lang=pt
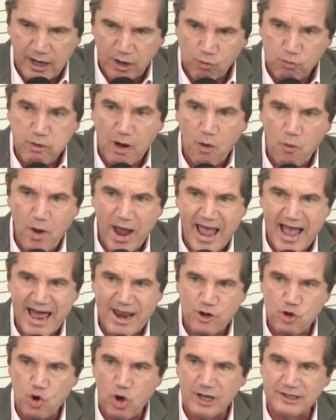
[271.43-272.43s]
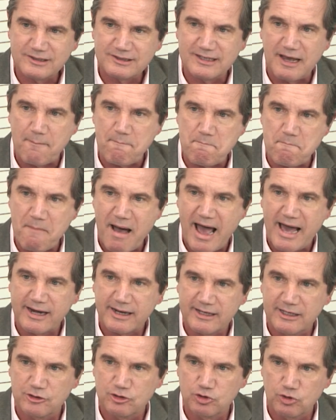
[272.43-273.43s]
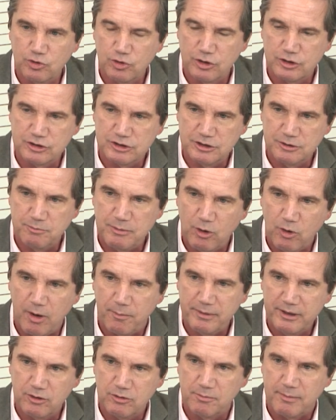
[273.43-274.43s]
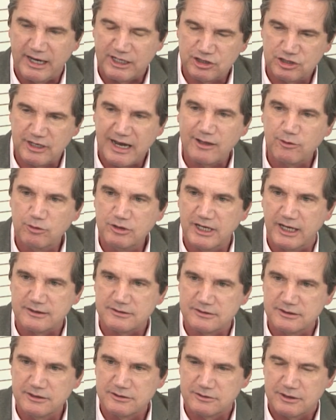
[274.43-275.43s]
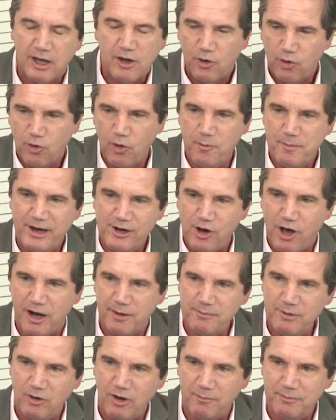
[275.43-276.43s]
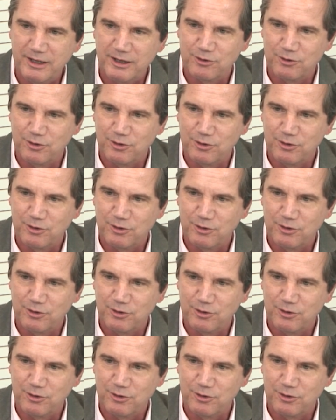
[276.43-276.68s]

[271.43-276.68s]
Qual é a nossa marca de hoje, meu amigo Machado de Assis? Ou melhor, meu amigo